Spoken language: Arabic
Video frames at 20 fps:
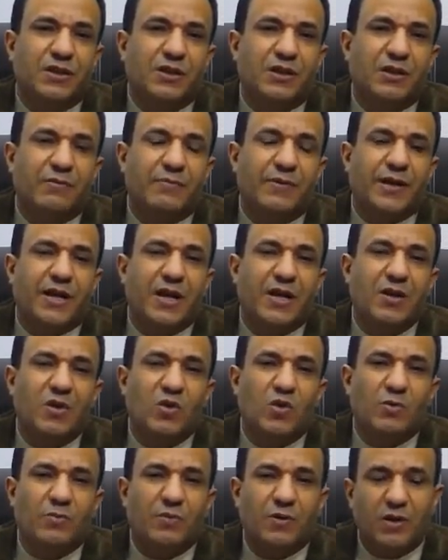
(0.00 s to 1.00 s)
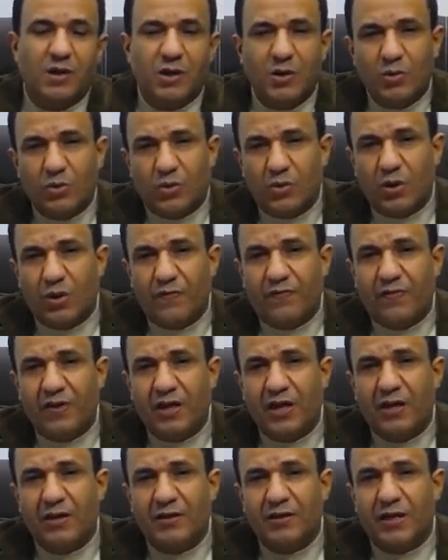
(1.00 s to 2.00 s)
لما كان الأمراء
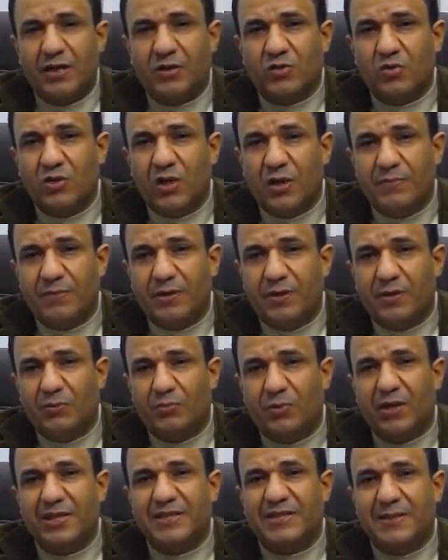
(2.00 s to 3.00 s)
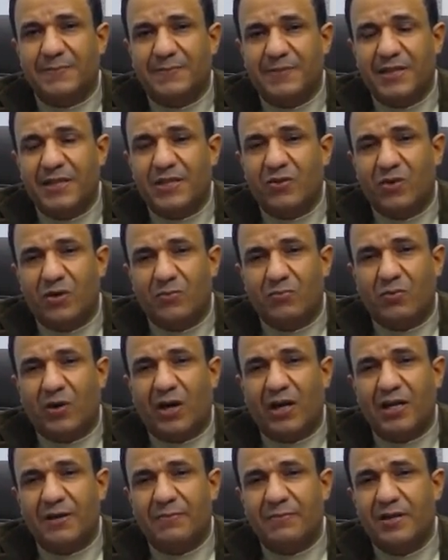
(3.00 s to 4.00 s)
والخلفاء يأتون بالمؤدبين
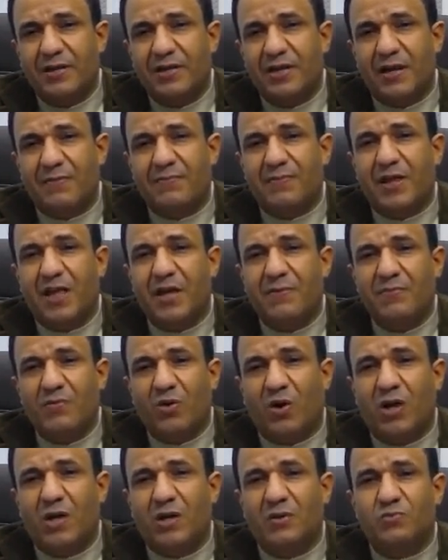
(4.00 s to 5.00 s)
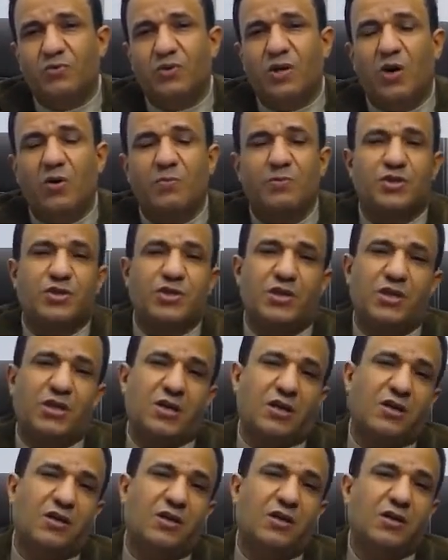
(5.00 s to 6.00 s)
والمعلمين لأبنائهم يعلمونهم
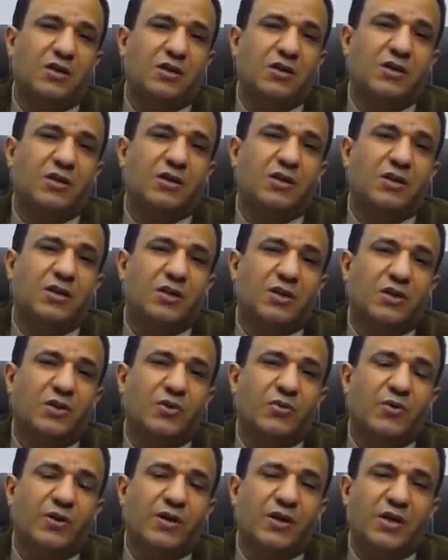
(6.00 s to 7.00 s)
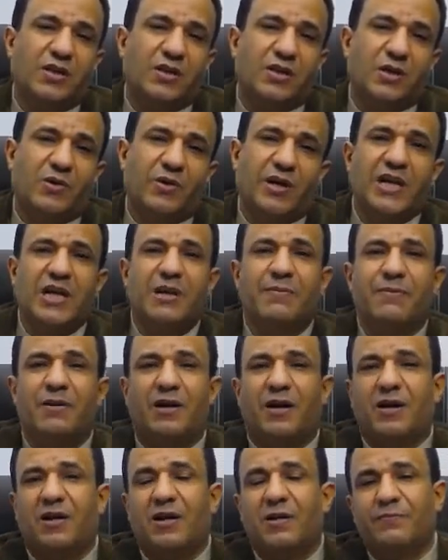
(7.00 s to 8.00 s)
الشعر والنثر وأيام
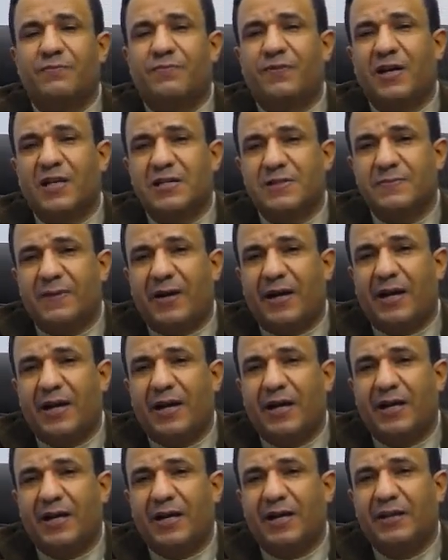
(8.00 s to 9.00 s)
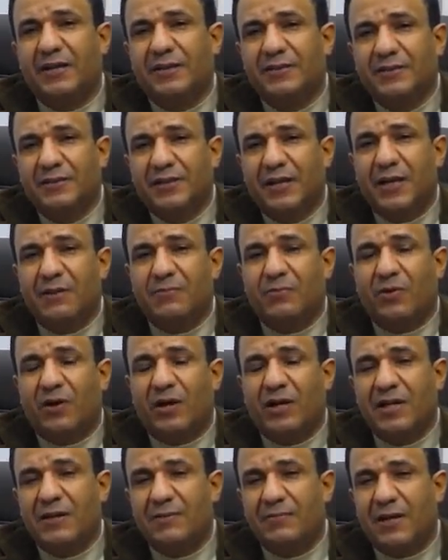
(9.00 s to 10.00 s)
العرب فأصبح
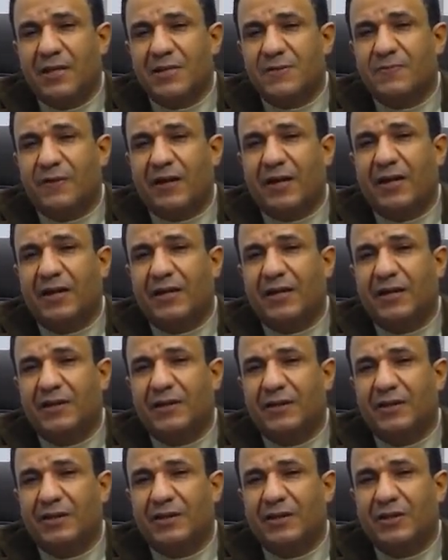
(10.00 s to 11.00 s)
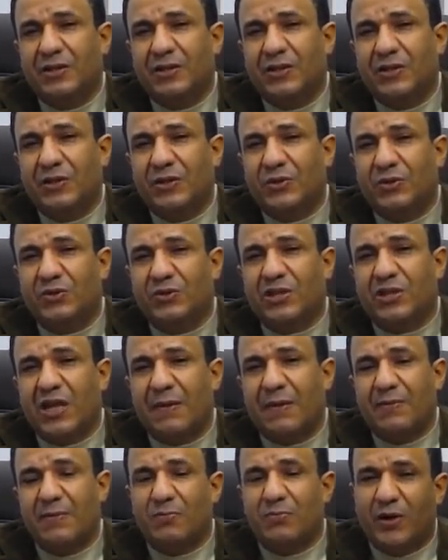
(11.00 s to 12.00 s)
المعلم أصبح يدعى
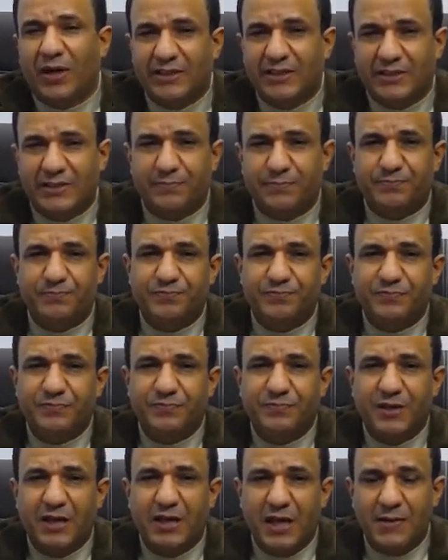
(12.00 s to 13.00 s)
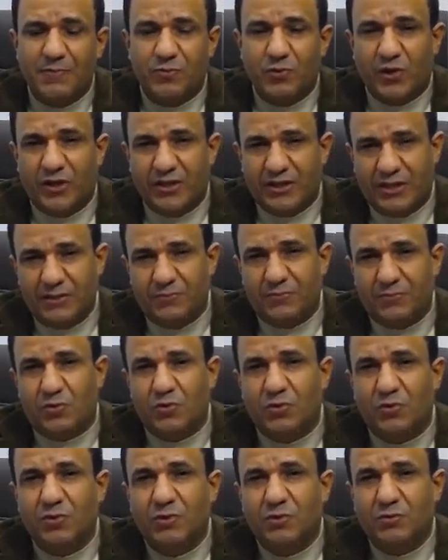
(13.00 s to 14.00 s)
بالمؤدب أي
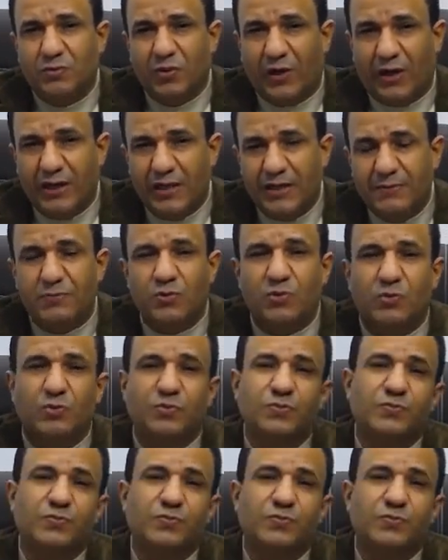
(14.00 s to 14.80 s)
بيؤدبه يعلمه